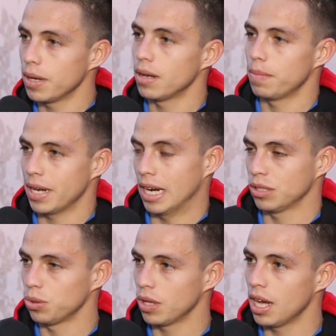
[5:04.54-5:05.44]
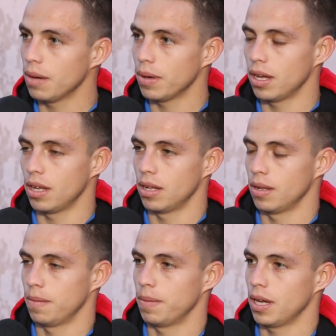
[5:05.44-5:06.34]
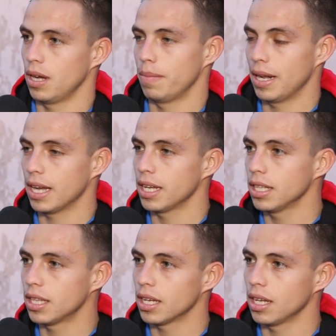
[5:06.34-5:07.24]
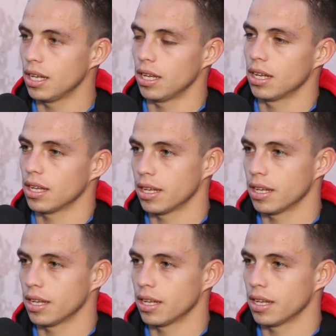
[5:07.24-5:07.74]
para, para la ciudad, para, para, la gente que,